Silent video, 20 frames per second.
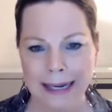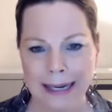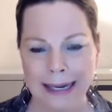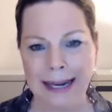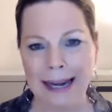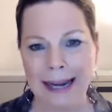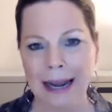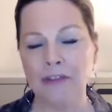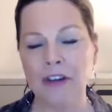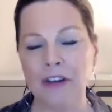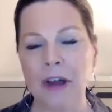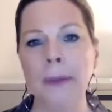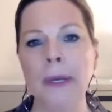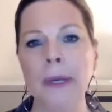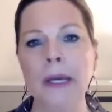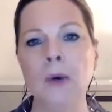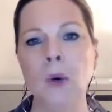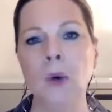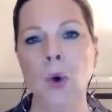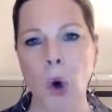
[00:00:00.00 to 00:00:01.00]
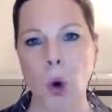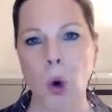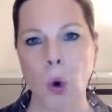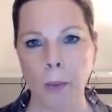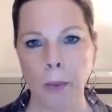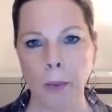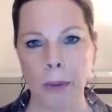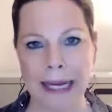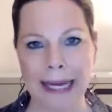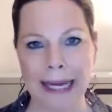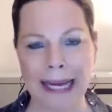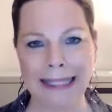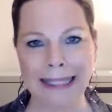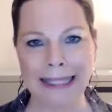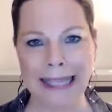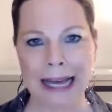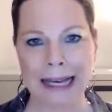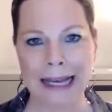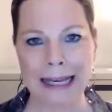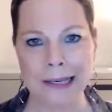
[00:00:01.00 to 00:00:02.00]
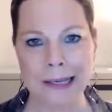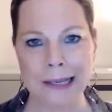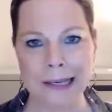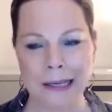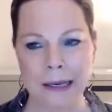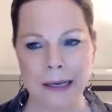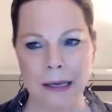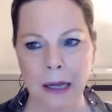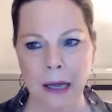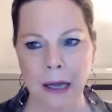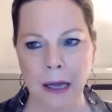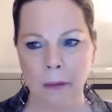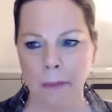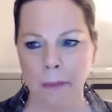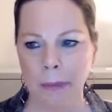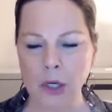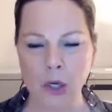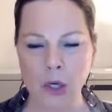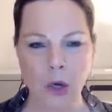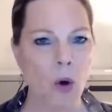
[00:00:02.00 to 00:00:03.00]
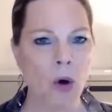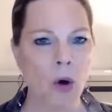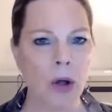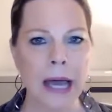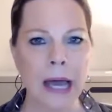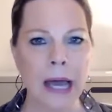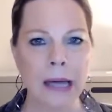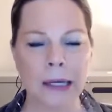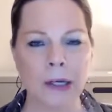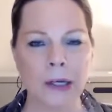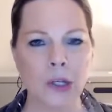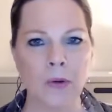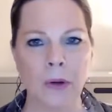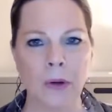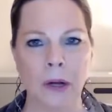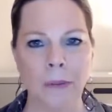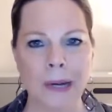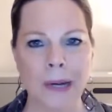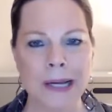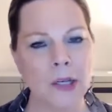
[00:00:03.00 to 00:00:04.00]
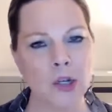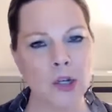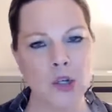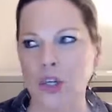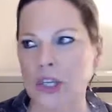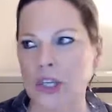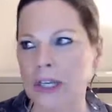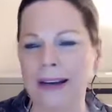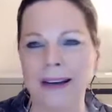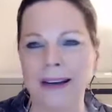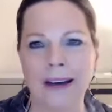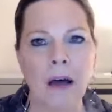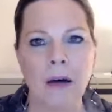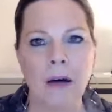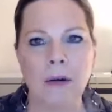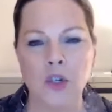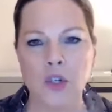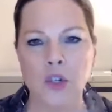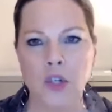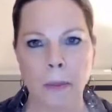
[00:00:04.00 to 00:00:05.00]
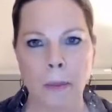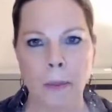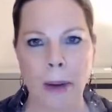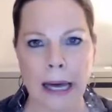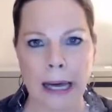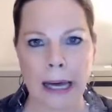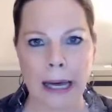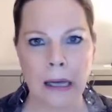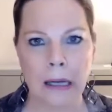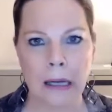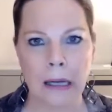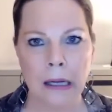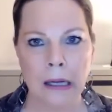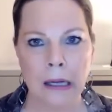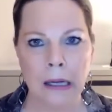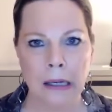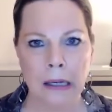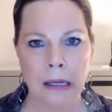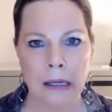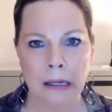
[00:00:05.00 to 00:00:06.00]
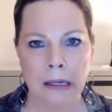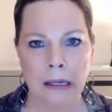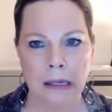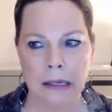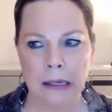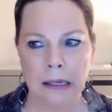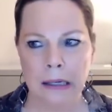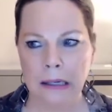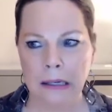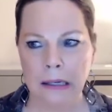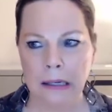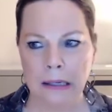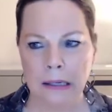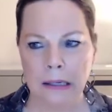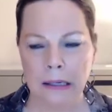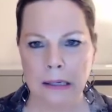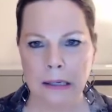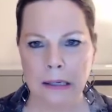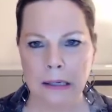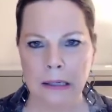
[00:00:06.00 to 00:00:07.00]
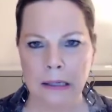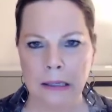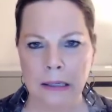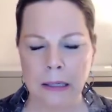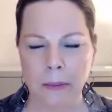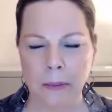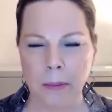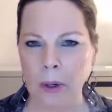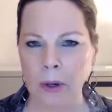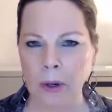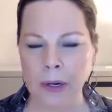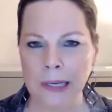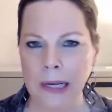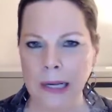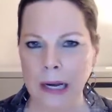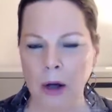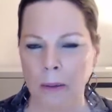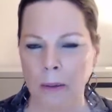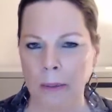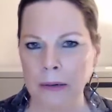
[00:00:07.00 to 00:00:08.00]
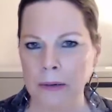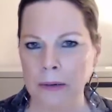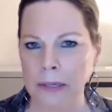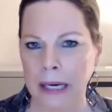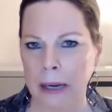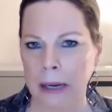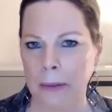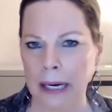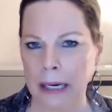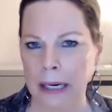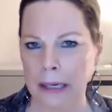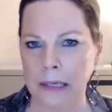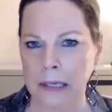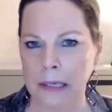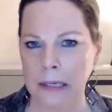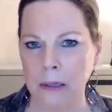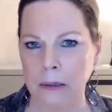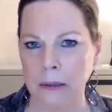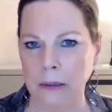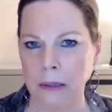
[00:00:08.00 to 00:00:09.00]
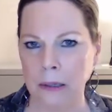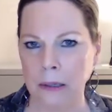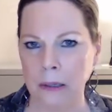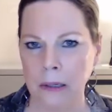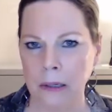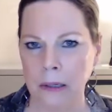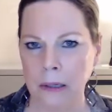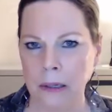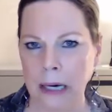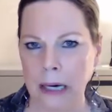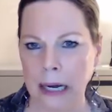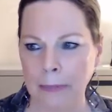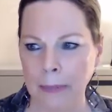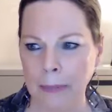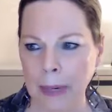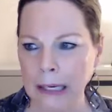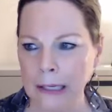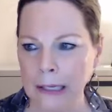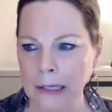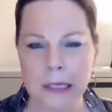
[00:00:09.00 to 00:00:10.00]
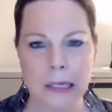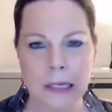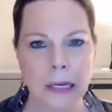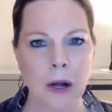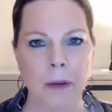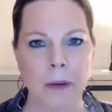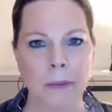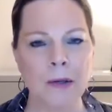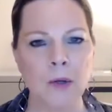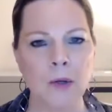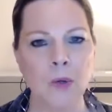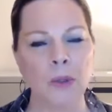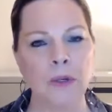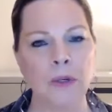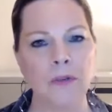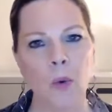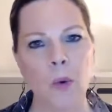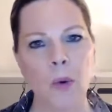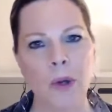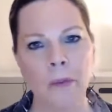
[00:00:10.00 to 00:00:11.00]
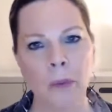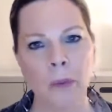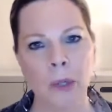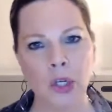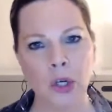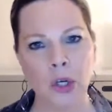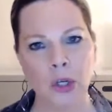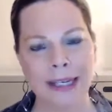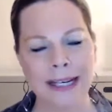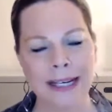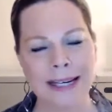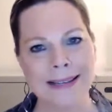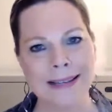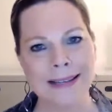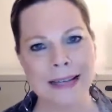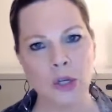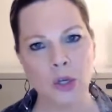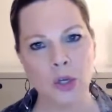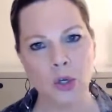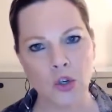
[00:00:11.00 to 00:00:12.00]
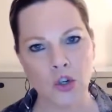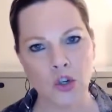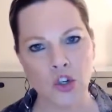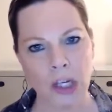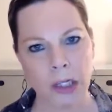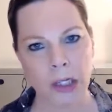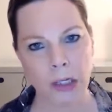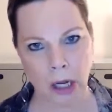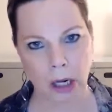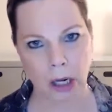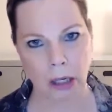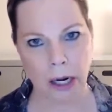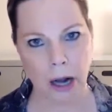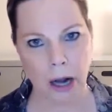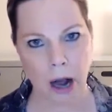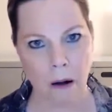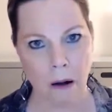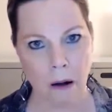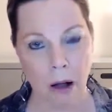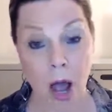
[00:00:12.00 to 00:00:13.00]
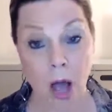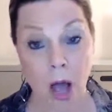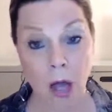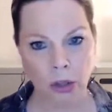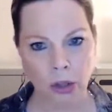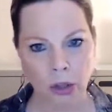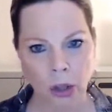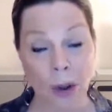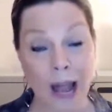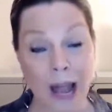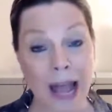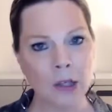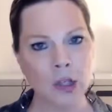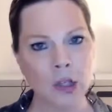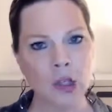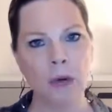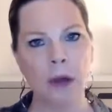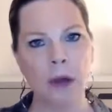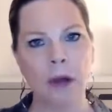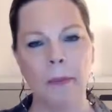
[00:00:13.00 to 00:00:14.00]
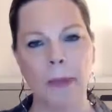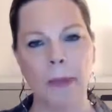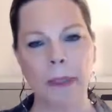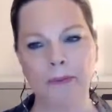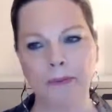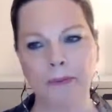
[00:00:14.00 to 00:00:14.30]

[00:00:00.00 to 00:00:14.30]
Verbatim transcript: la famille au complet est à risque mais ce qu'on regarde actuellement, c'est juste l'âge des parents. Euh, c'est pas là que ça commence, la maladie. La maladie, ça commence au niveau émotionnel et ça se jette dans le corps. Donc, actuellement,